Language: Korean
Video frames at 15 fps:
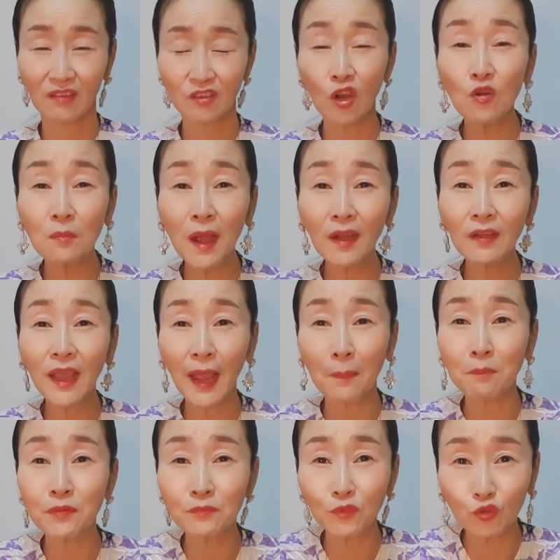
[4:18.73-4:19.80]
절망의
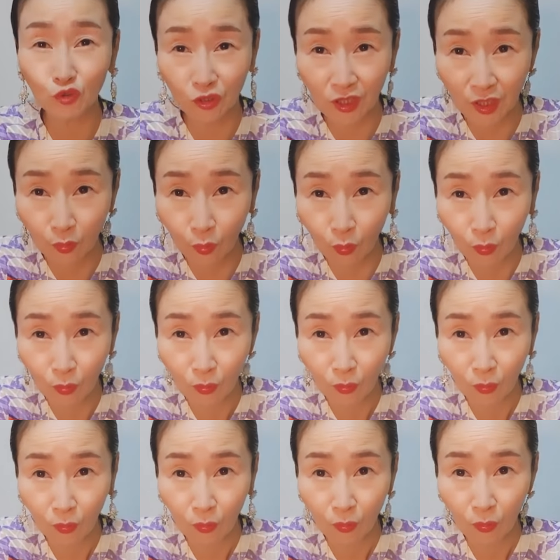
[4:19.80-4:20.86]
아픔도 느끼고
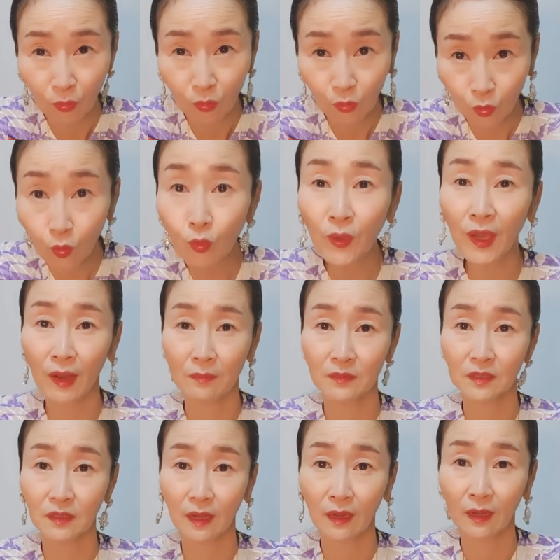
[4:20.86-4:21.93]
이렇게
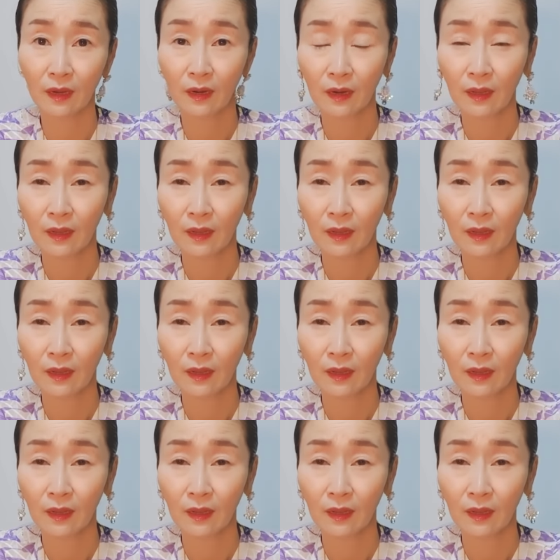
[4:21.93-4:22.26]
갑니다.